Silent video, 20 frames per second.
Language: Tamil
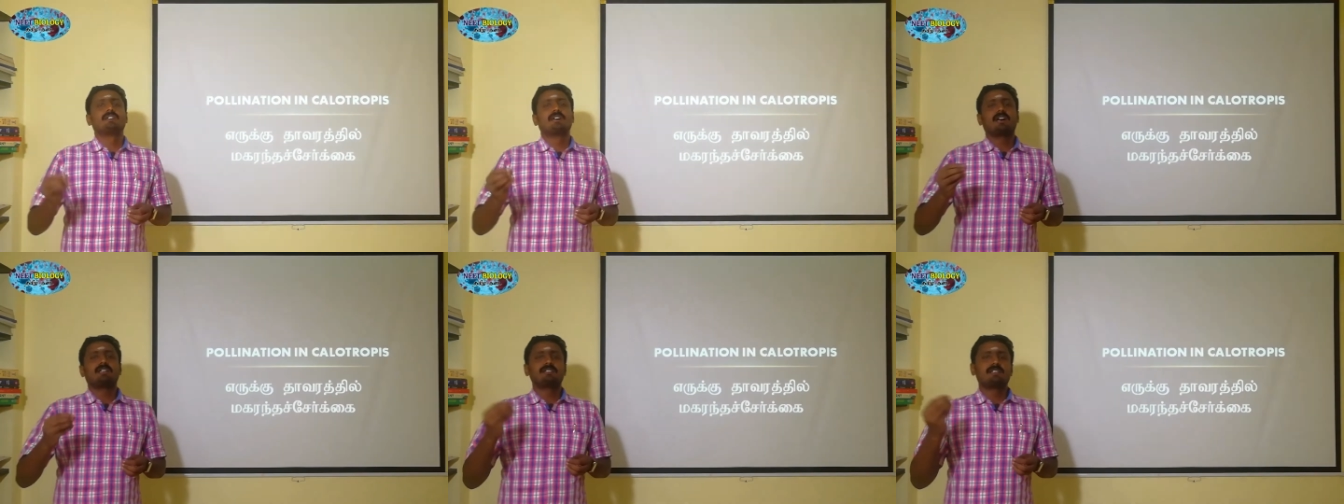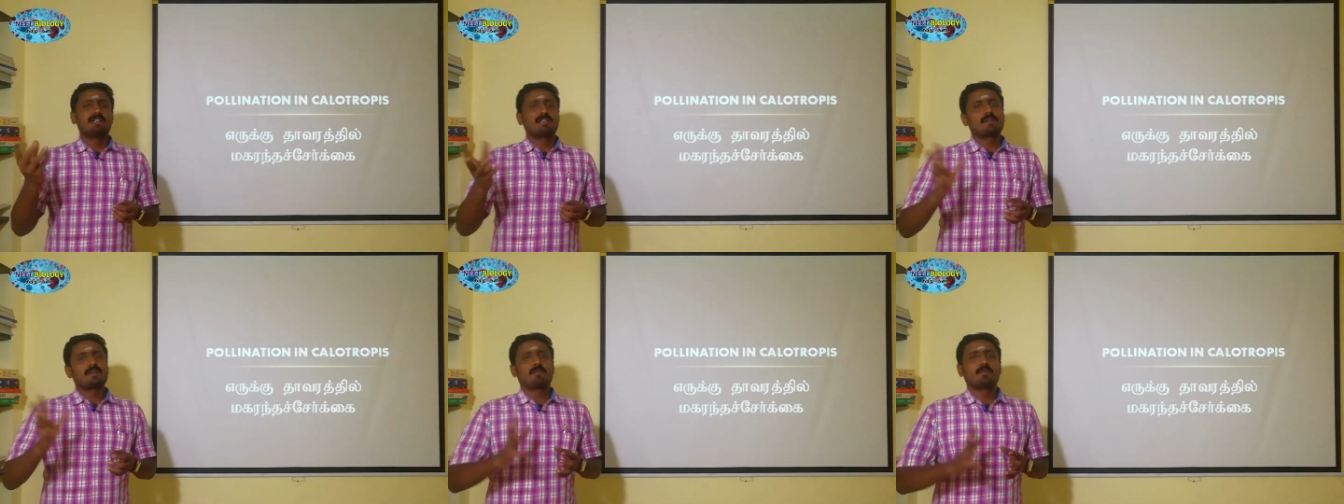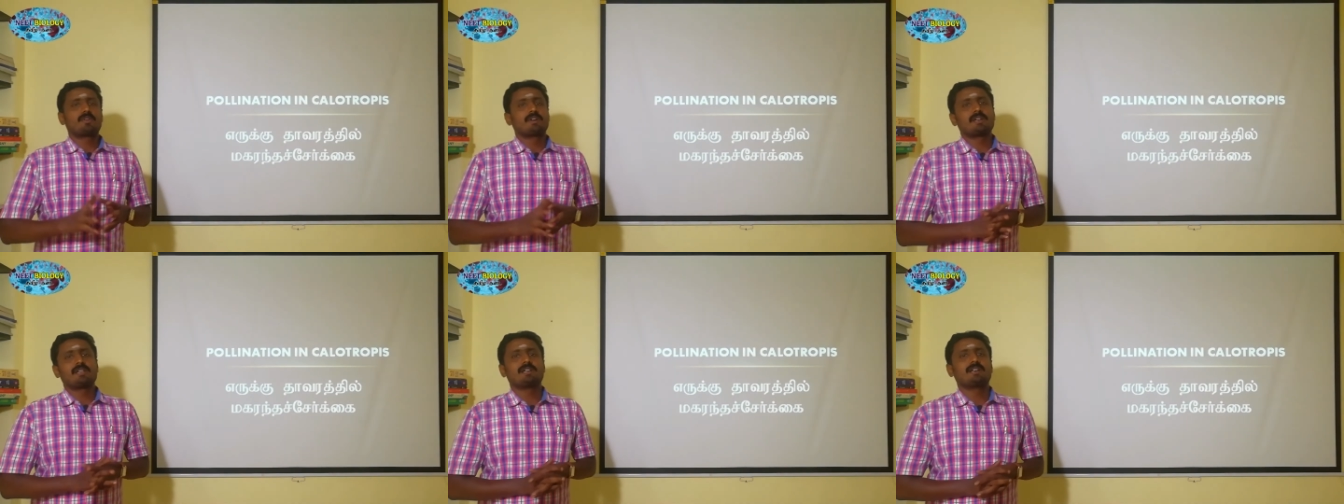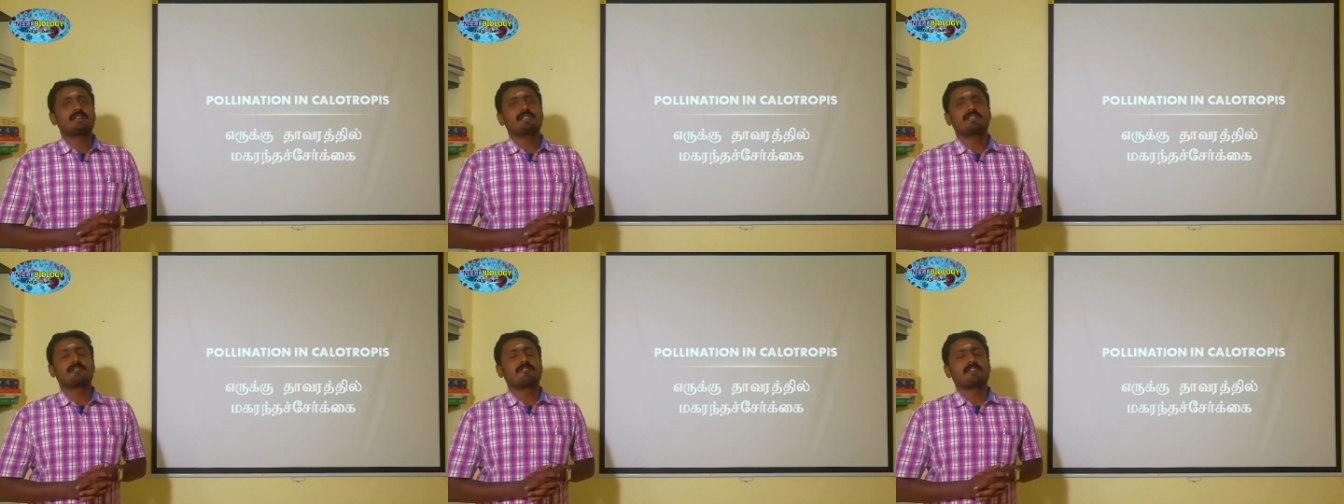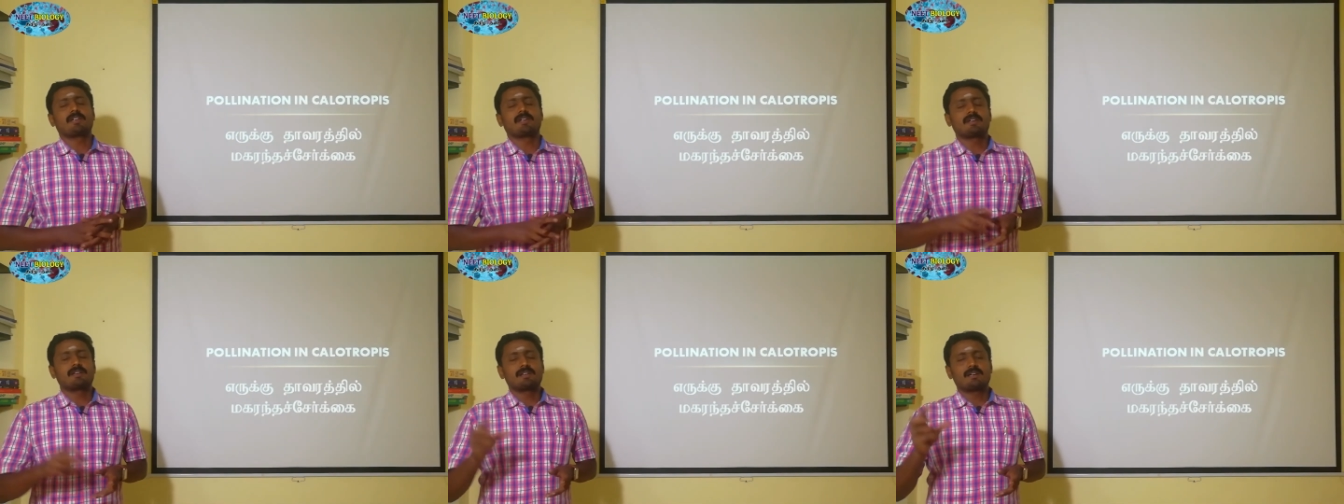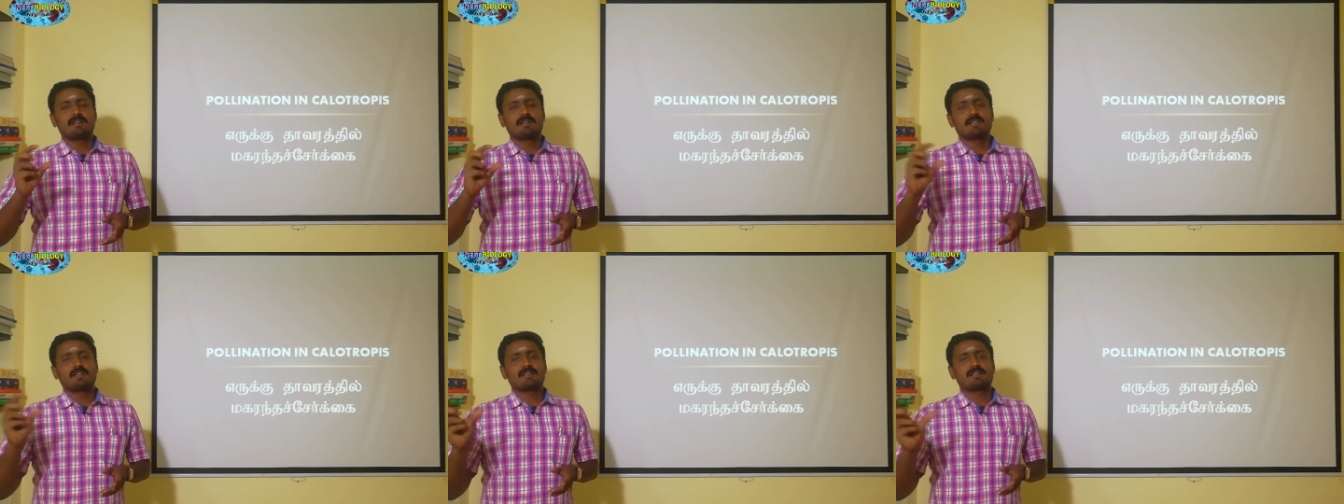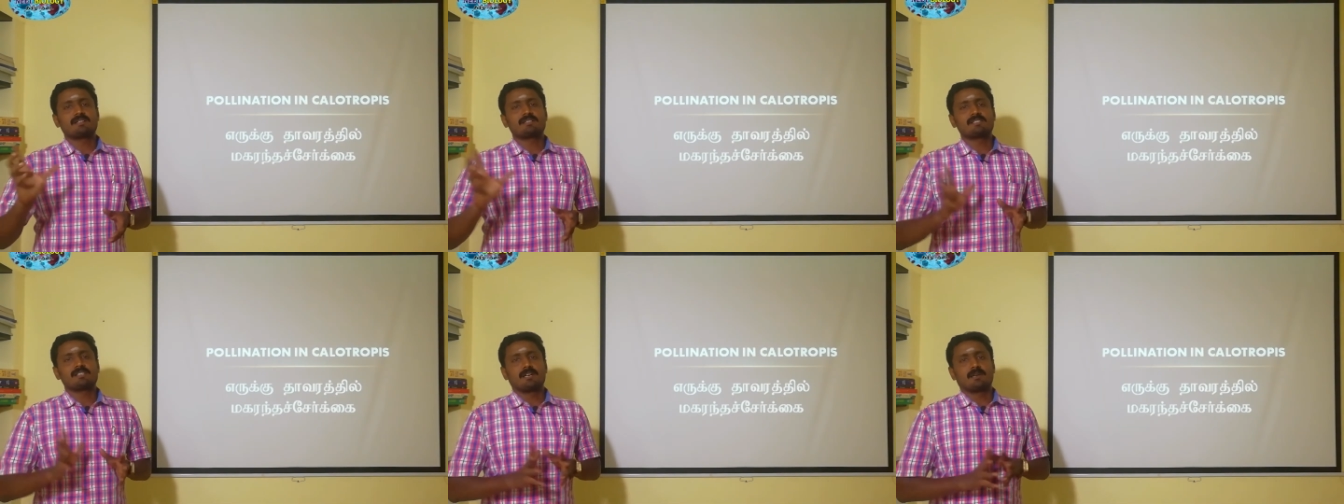அது நீங்கள் ஒன்லேயே எழுதிடுவீங்க ரெண்டு
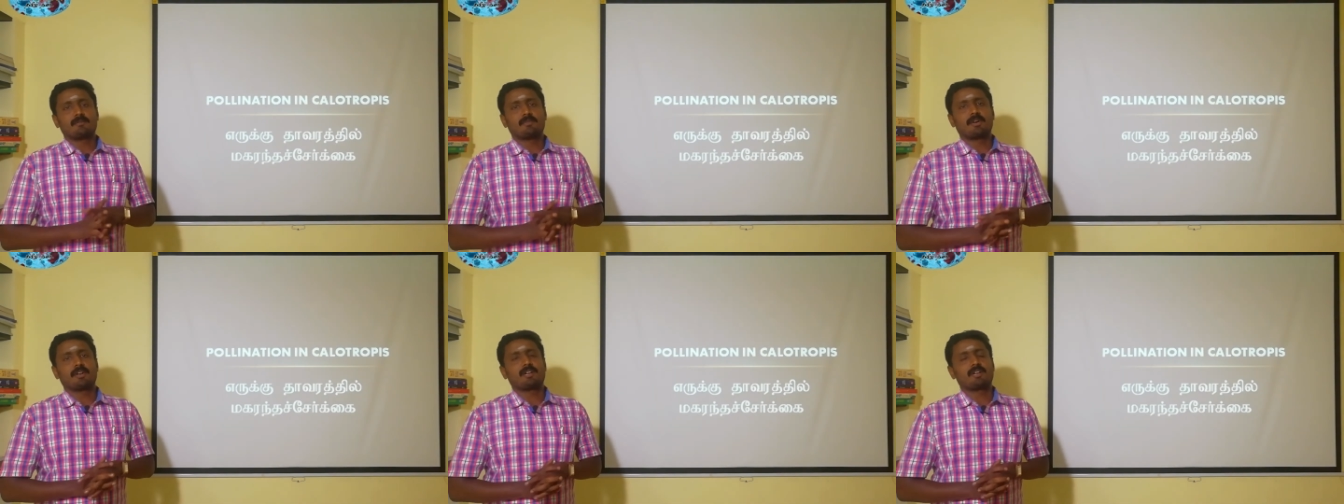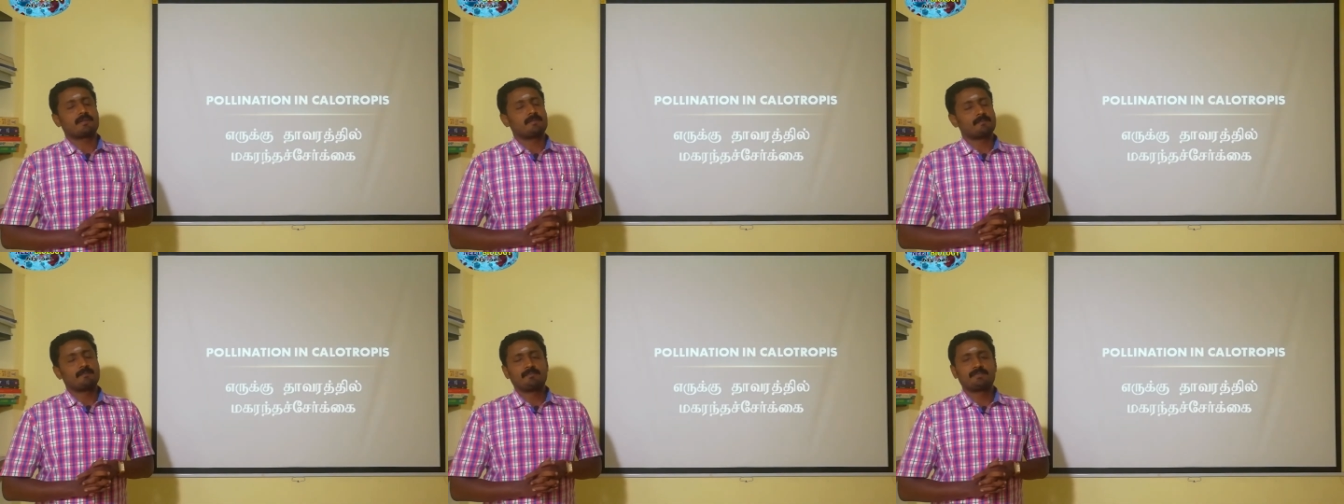ரெண்டு சின்ன பாயிண்ட்டு